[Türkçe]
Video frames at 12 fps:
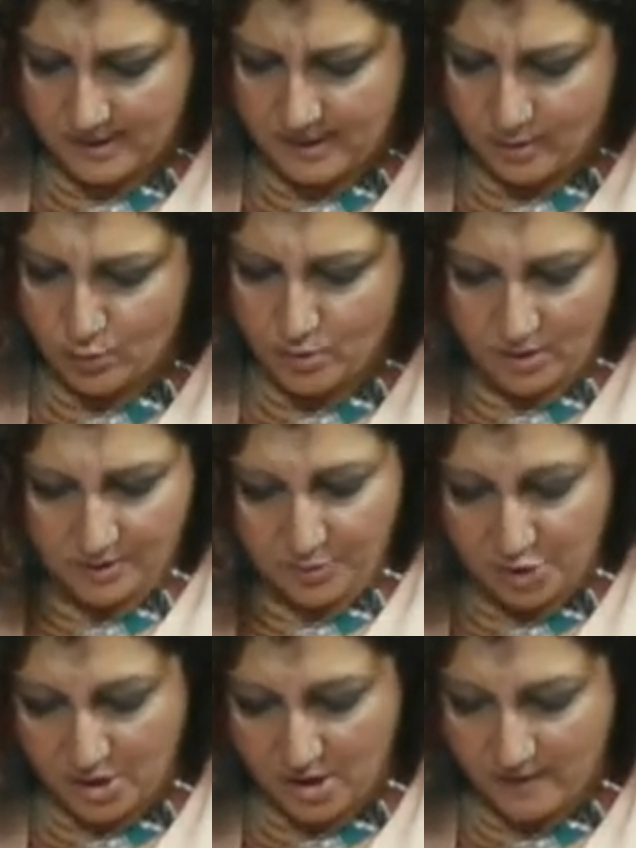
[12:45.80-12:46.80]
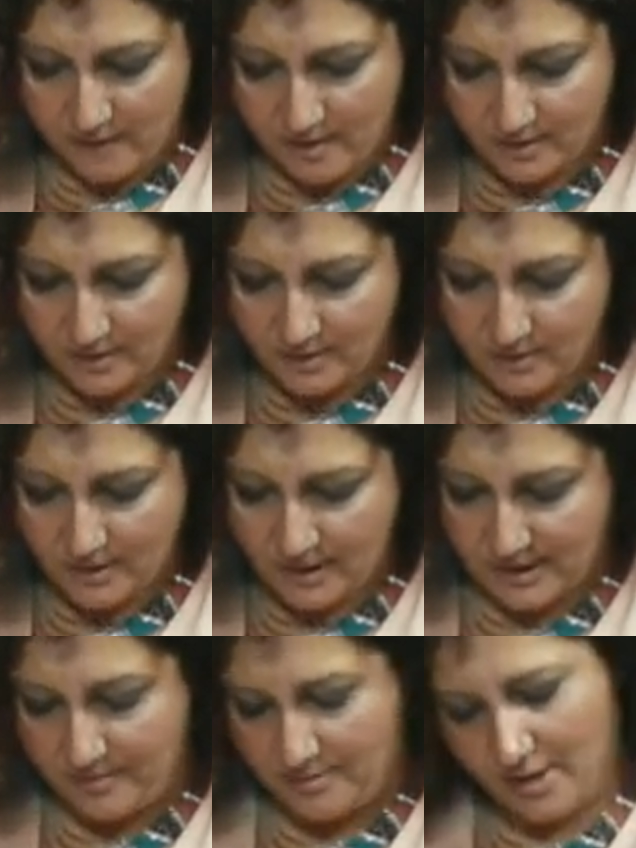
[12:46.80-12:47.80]
860 davanın
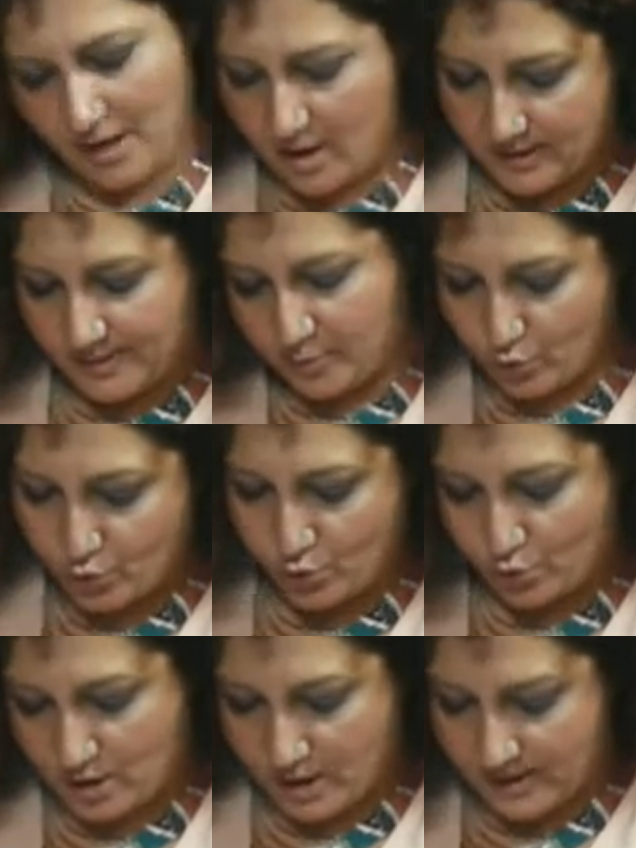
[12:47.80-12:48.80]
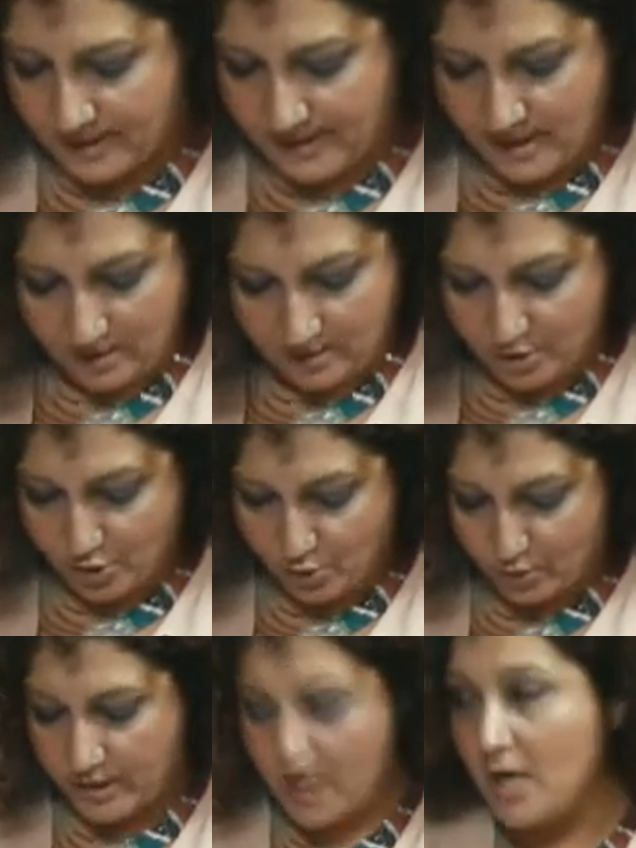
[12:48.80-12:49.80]
6300 e, tanesi
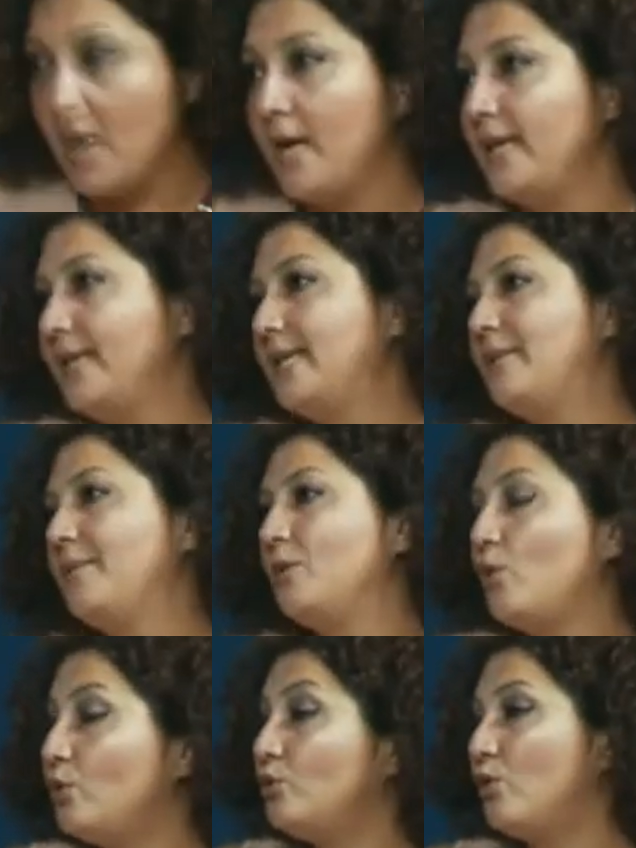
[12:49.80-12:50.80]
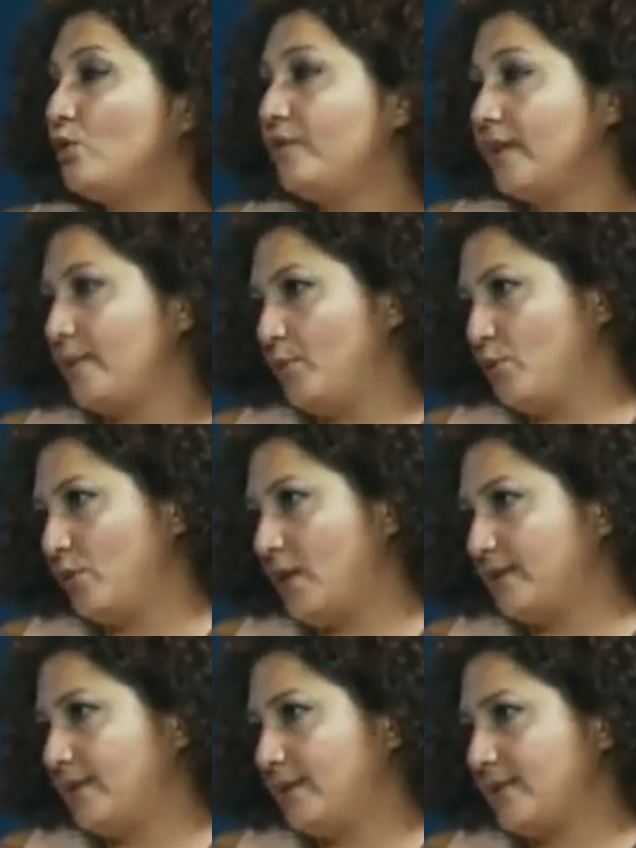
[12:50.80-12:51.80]
yaklaşık olarak 2014 ve
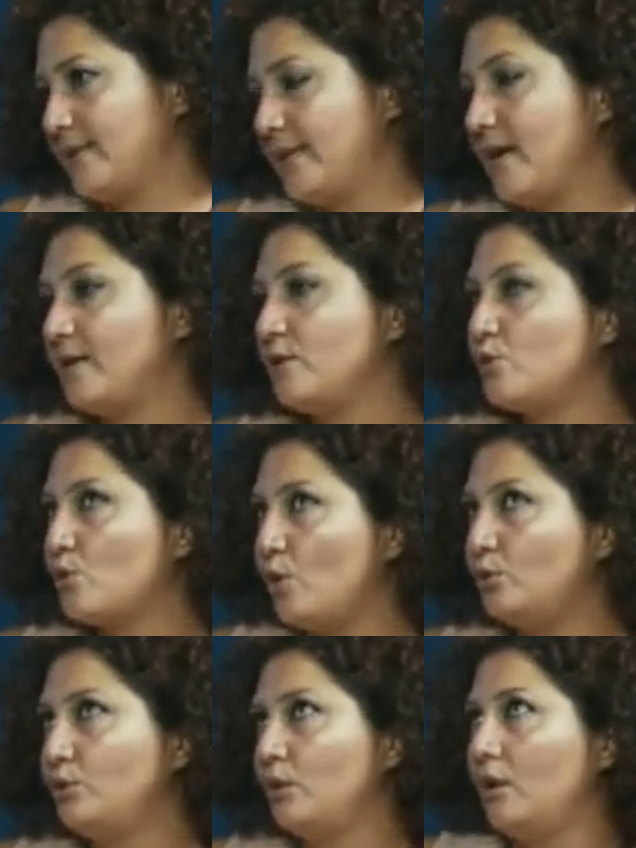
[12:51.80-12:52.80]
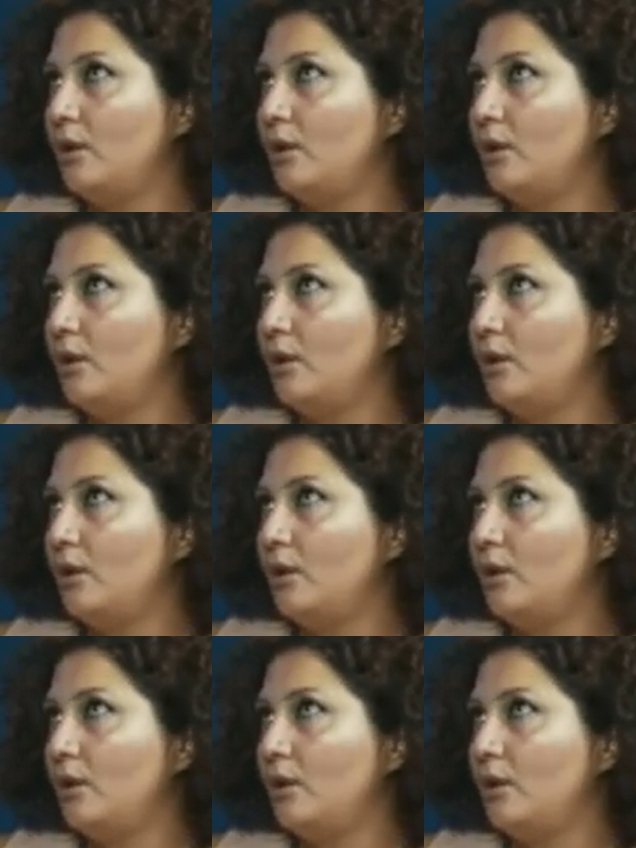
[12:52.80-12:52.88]
2016 arasında. Yani son 2